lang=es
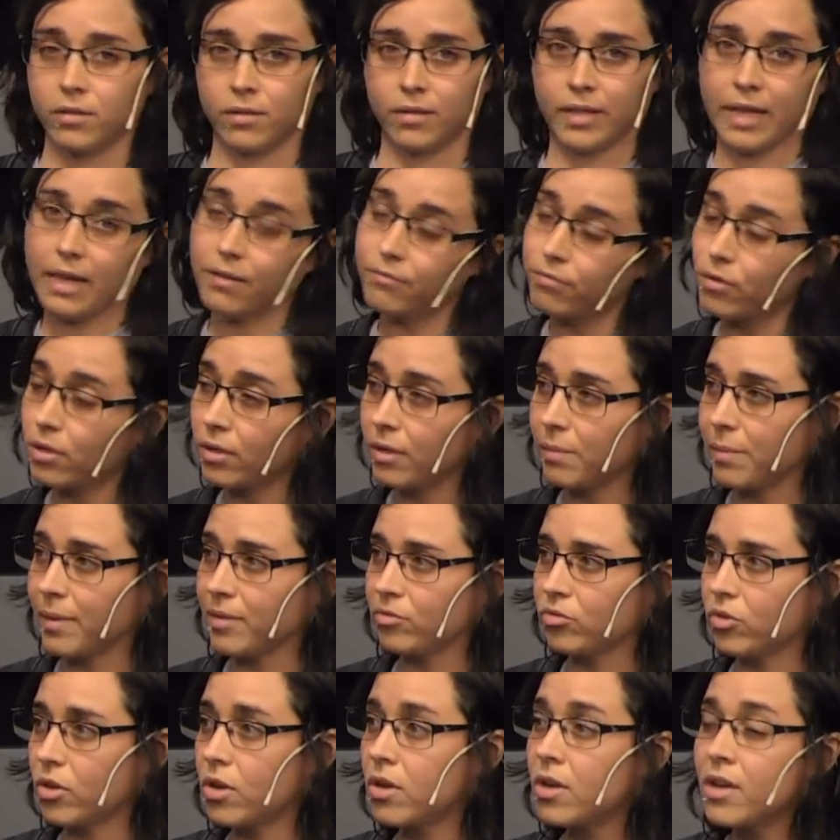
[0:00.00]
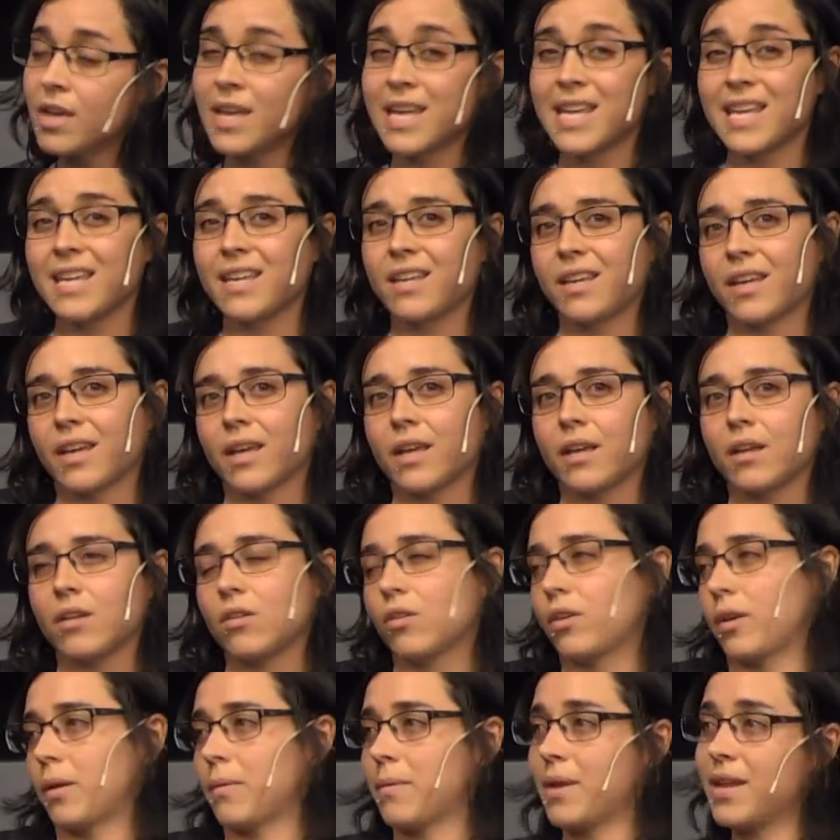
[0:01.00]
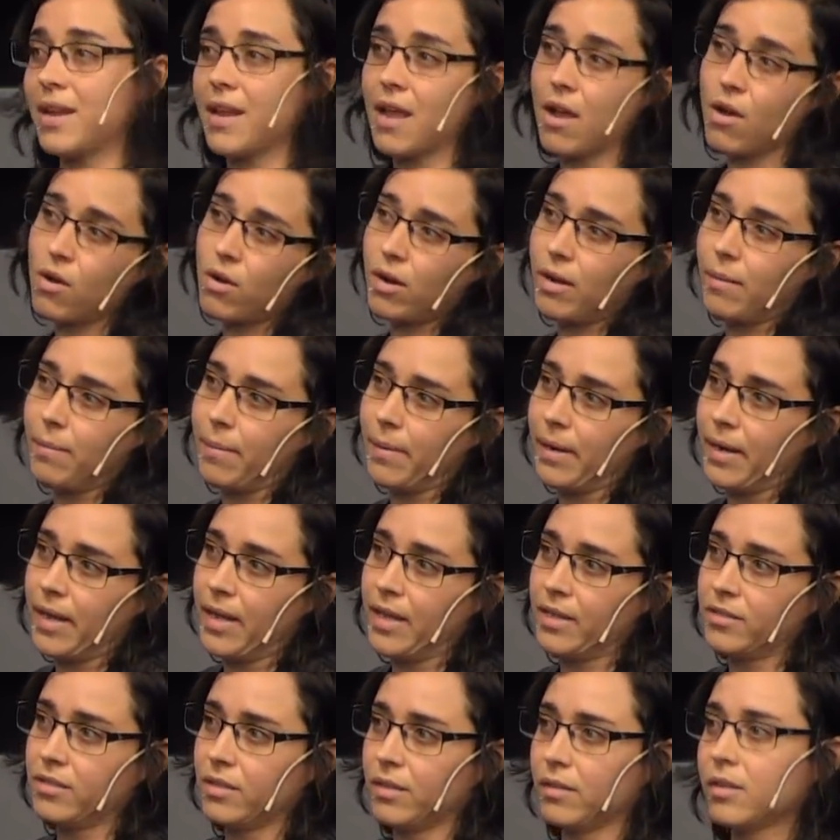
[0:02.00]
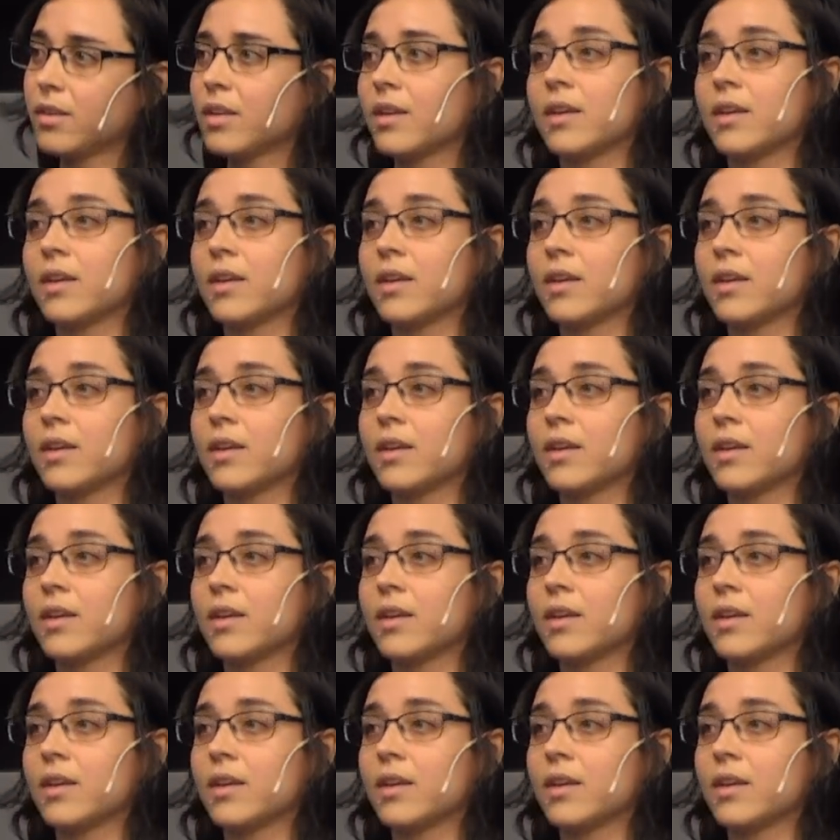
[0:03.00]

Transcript: qué fue lo que pasó y qué es lo que viene ahora para ella.